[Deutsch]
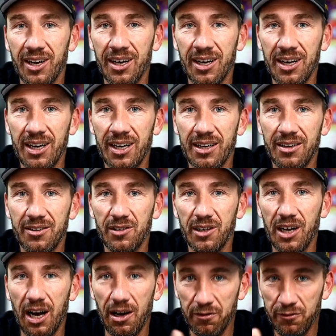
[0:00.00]
Äh,
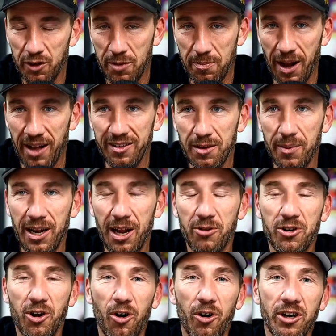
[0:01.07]
für die Basketballer
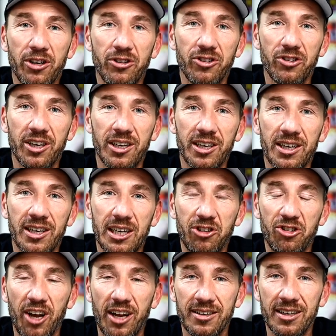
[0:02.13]
unter euch, äh,
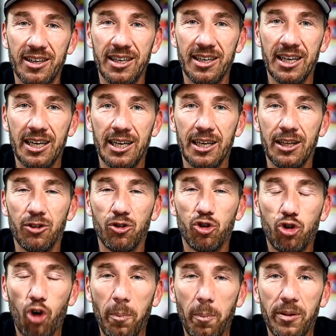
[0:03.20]
ich hatte
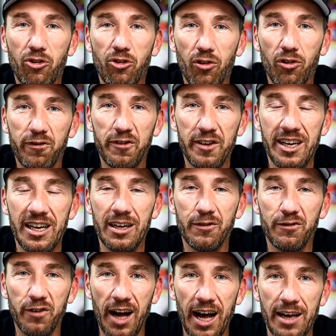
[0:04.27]
doppelt so viele
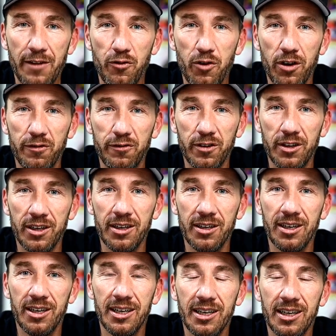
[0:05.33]

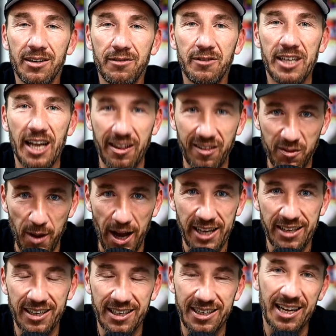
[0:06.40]
Freiwürfe wie der
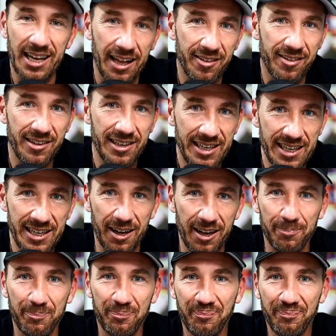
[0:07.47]
zweite in der ganzen
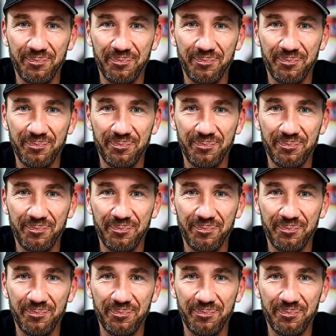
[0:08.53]
Liga.